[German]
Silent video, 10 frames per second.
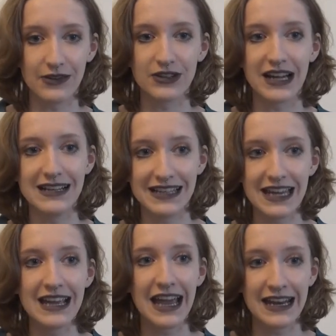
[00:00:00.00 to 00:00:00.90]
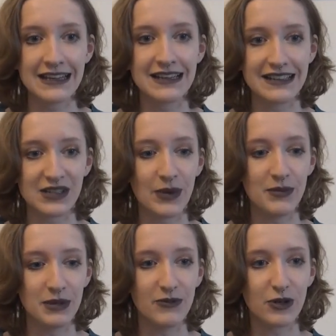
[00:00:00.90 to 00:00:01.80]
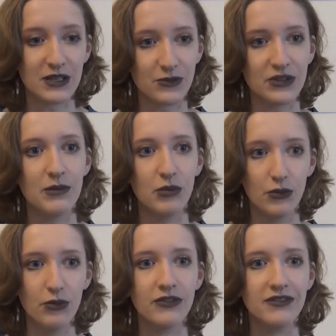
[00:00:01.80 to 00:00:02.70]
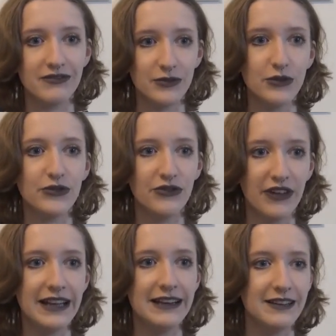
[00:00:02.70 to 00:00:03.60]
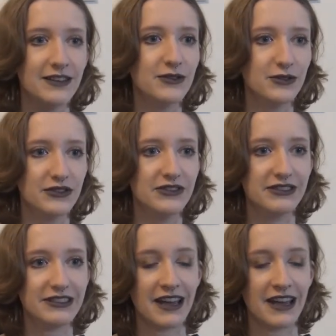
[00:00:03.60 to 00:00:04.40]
Und halt gegen Ende ist es bei mir wirklich so, der Boden wirft Wellen und